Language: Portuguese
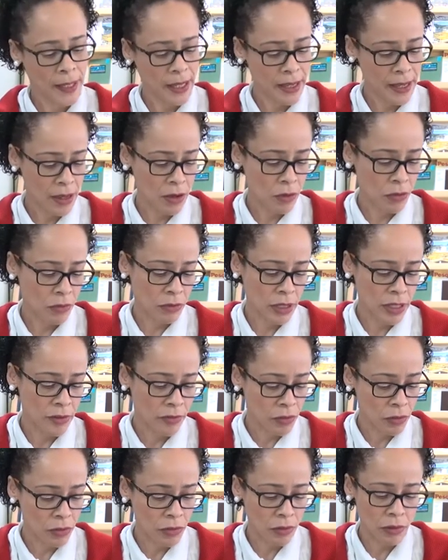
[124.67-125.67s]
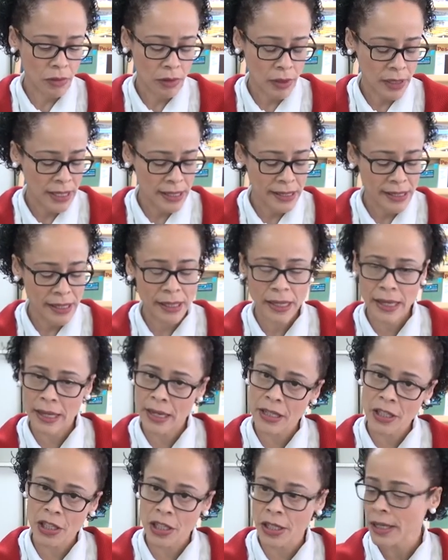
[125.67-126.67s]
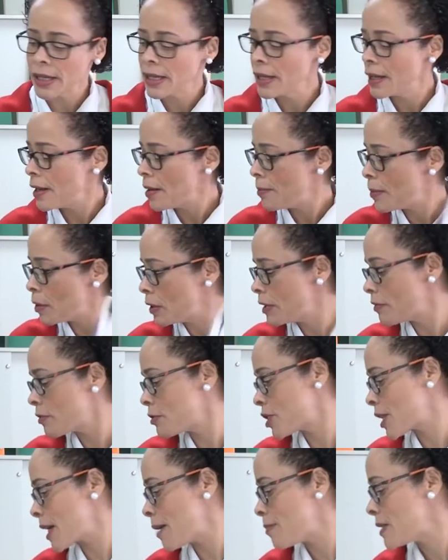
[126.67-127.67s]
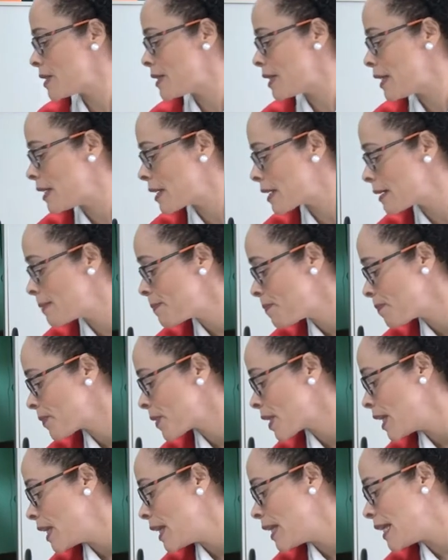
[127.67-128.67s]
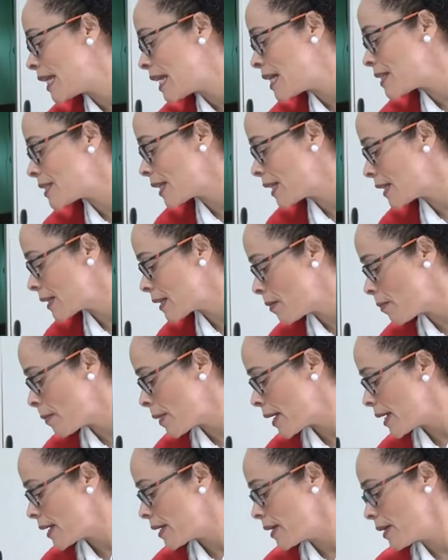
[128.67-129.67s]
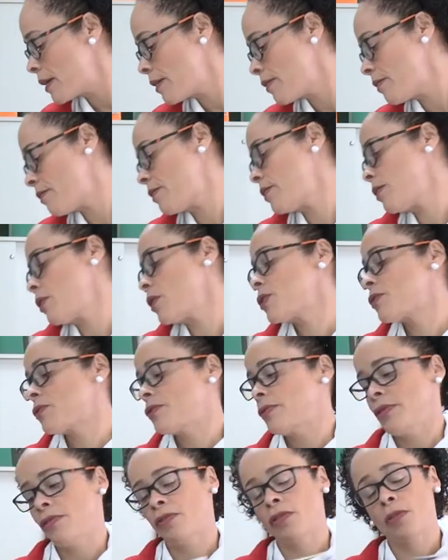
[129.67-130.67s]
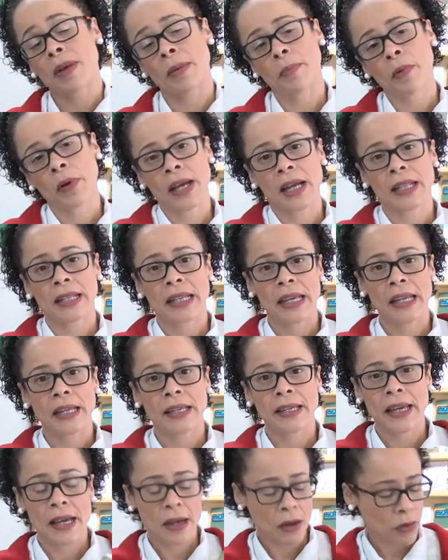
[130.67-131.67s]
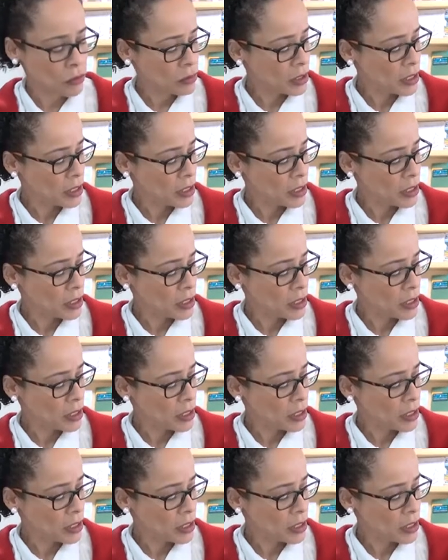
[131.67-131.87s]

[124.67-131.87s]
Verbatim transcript: É um livro excelente, meu livro de cabeceira. E esse aqui também, nós, eu vou me apoiar nele, que é o